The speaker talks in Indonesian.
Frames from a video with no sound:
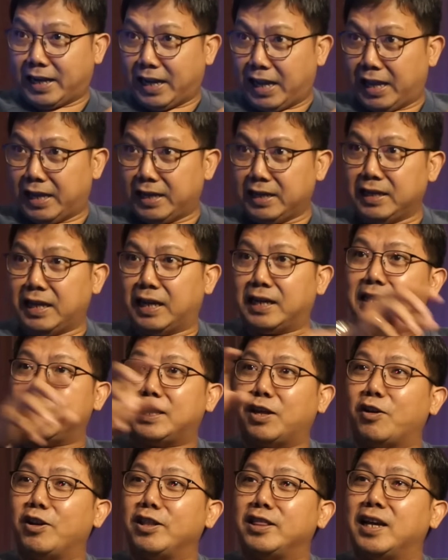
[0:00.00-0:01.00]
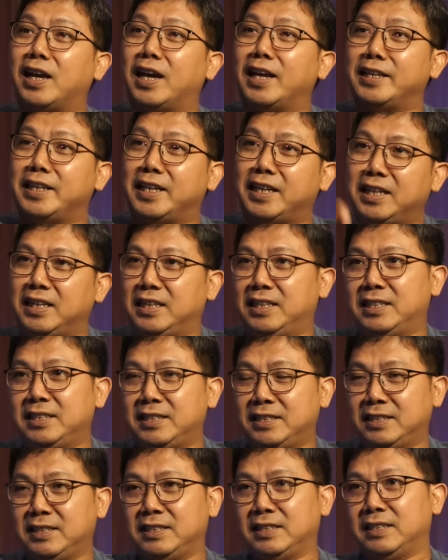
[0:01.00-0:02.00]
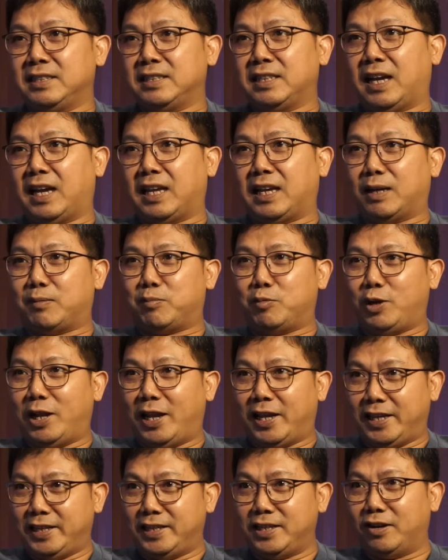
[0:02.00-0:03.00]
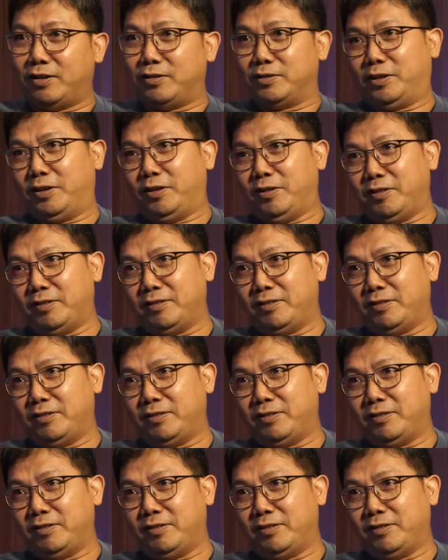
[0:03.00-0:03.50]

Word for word: kan. Hmm. Yang ditaruh di tengahnya anak muda hijau tuh.